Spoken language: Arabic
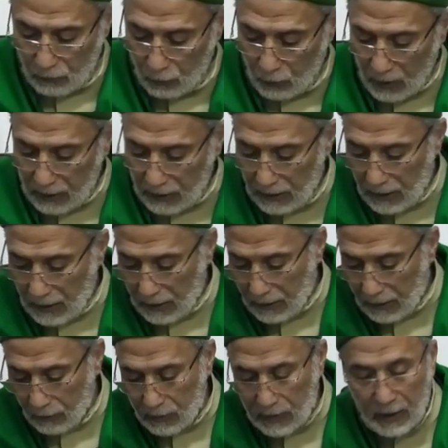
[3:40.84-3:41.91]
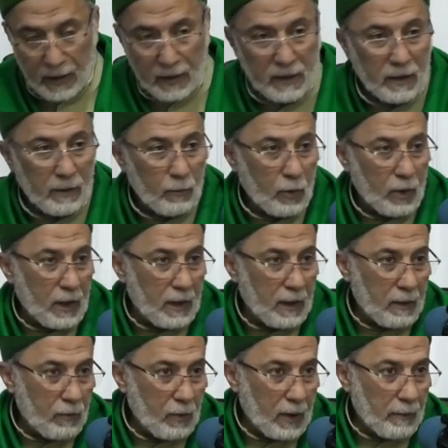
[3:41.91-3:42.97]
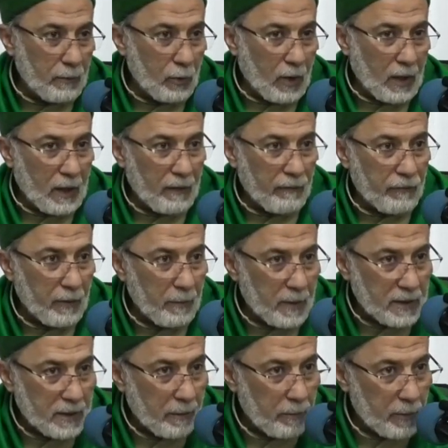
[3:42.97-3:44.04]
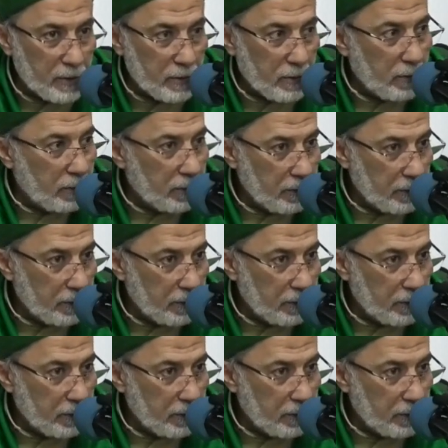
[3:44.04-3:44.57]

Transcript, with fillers: وقيل انه ثلاثين مجلد ولم يؤلف في المذهب مثله